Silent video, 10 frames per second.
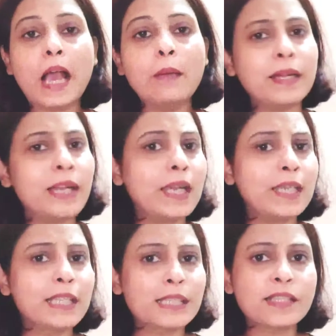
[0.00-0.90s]
कहाँ
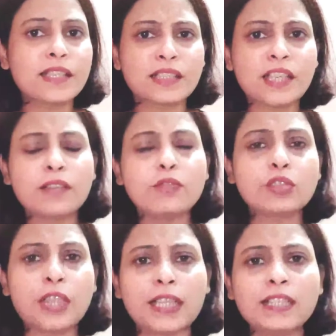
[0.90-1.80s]
भंडारण कितनी सकती है अगर वो
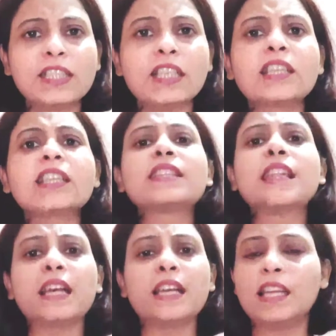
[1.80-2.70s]
ज़्यादा से ज़्यादा
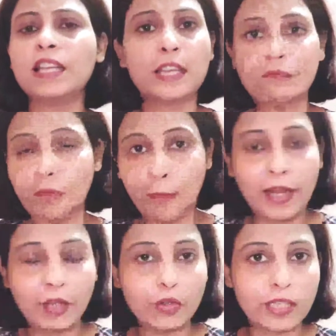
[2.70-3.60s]
कितना कर लेंगे
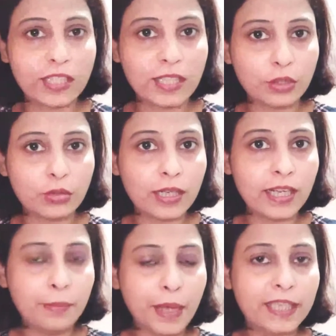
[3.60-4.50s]
व्यापारियों के जितना तो कर
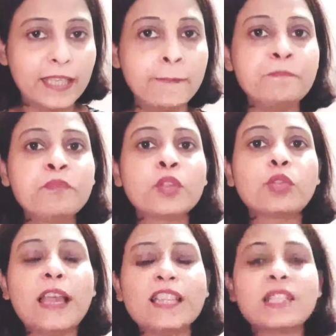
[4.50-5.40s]
नहीं पाएंगे
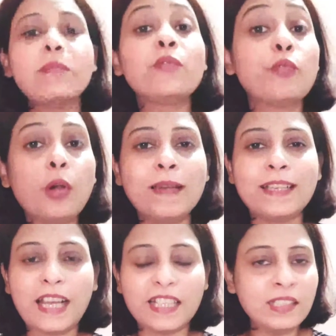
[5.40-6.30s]
तो ऐसे में वो
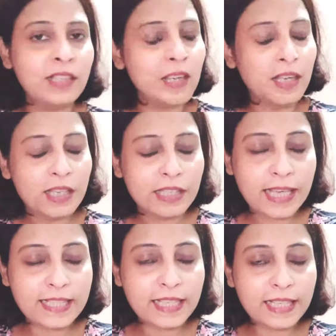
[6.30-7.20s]
भंडारण
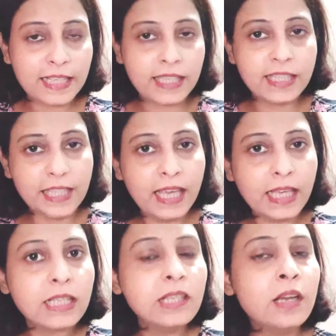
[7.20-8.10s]
कैसे करेंगे ये
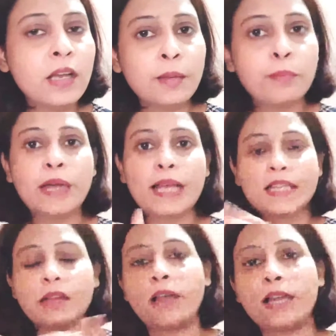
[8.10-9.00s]
एक बड़ा
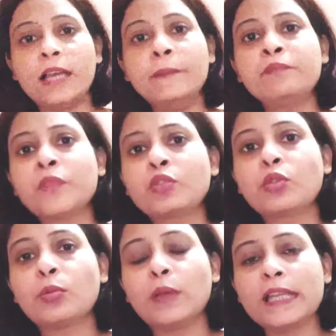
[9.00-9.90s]
सवाल है
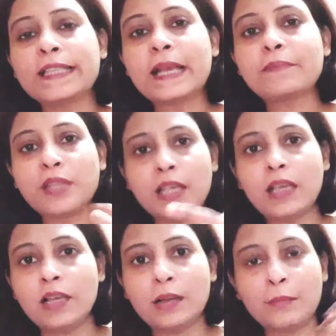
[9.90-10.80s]
तो मेरे हिसाब से
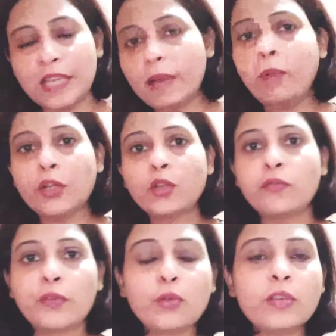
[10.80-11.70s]
आ, मेरा पॉइंट ऑफ
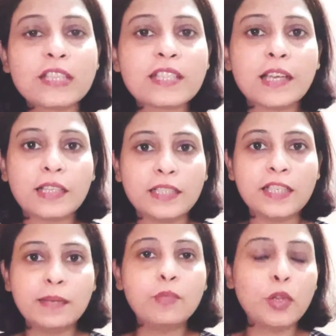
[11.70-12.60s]
व्यू इस
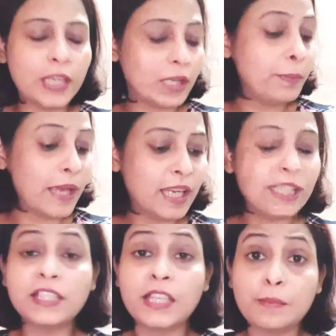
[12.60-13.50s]
अधिनियम को लेकर पहले
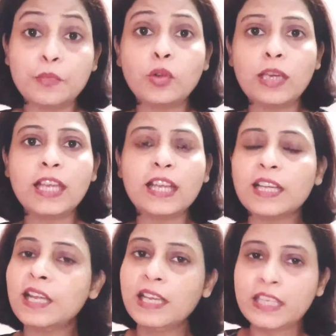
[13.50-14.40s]
अधिनियम को
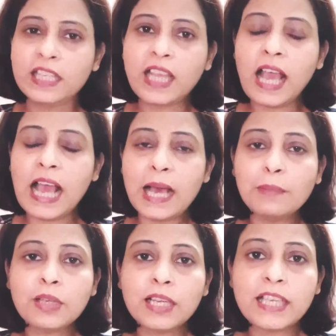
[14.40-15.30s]
लेकर ये था
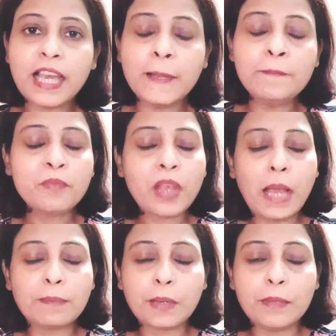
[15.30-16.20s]
आपका क्या है
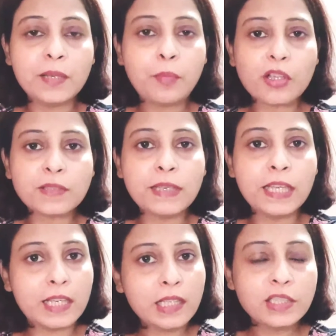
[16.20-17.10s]
आप कमेंट बॉक्स में
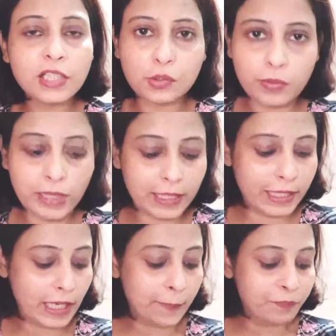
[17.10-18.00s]
लिखकर ज़रूर
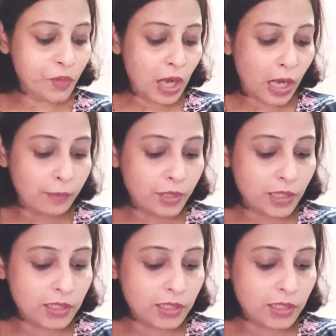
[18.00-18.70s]
बताइएगा अब